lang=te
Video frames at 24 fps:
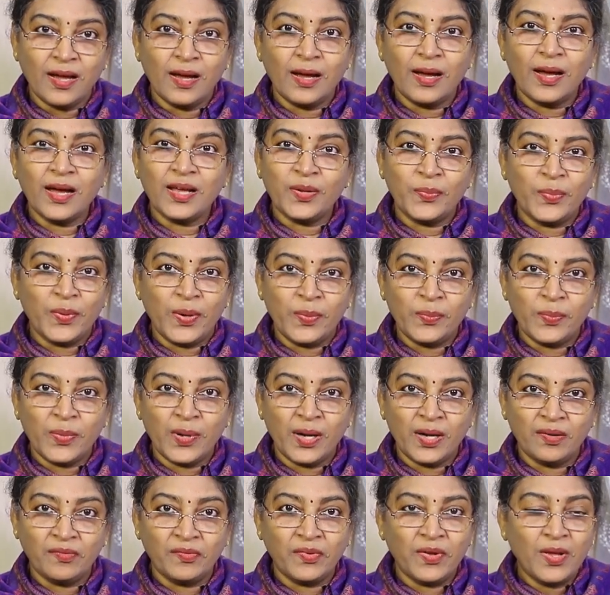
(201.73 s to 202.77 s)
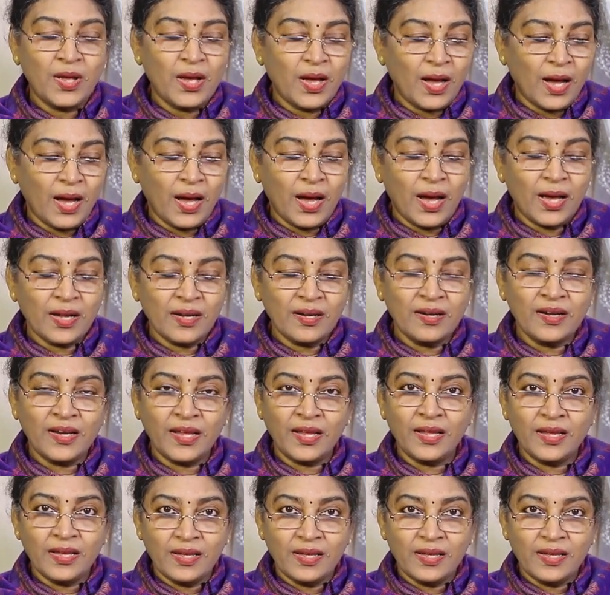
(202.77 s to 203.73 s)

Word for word: ఆ ఆర్ బ్రహ్మాండం ఆరుని